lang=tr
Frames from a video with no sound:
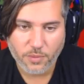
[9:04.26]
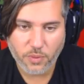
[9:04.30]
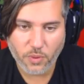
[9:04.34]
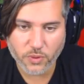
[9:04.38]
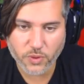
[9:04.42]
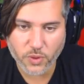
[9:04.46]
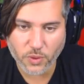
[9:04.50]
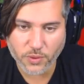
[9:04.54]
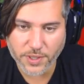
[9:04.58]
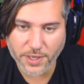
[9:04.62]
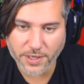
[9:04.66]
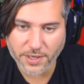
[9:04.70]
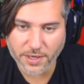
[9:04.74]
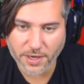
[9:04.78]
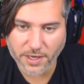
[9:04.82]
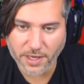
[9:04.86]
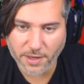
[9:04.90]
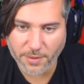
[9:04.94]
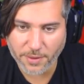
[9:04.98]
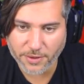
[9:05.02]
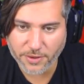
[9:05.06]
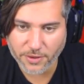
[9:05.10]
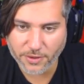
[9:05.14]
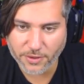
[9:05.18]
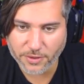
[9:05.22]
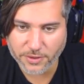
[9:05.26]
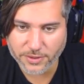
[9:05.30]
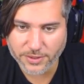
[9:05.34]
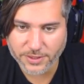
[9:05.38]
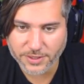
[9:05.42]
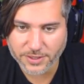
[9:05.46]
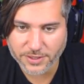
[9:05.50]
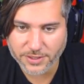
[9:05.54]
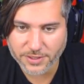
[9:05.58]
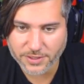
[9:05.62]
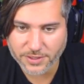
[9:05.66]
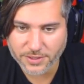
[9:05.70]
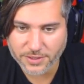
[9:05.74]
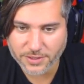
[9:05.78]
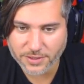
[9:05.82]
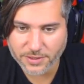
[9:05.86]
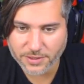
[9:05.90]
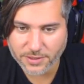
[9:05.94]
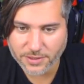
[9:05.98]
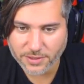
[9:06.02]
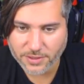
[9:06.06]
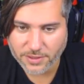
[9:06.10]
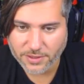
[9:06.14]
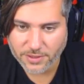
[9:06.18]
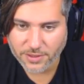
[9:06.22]
Pozisyon tekrarına bakıyoruz.
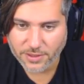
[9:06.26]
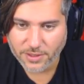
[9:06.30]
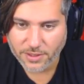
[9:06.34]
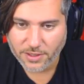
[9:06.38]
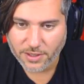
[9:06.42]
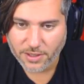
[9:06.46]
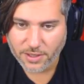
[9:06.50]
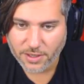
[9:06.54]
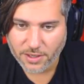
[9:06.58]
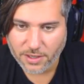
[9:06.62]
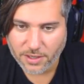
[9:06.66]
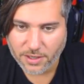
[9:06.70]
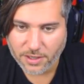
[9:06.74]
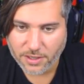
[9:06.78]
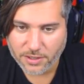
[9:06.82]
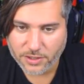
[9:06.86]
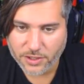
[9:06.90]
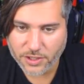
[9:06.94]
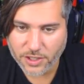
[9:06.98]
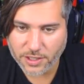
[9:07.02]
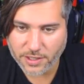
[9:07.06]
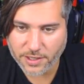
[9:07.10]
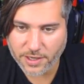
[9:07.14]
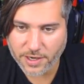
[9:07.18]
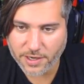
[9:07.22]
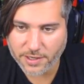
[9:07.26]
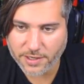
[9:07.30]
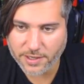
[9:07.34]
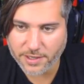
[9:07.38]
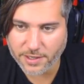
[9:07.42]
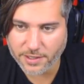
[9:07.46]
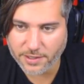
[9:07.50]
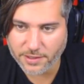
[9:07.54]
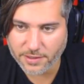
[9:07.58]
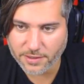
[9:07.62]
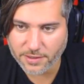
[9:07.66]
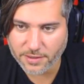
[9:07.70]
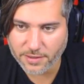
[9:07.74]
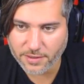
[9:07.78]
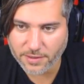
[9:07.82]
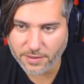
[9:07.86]
Caner Erkin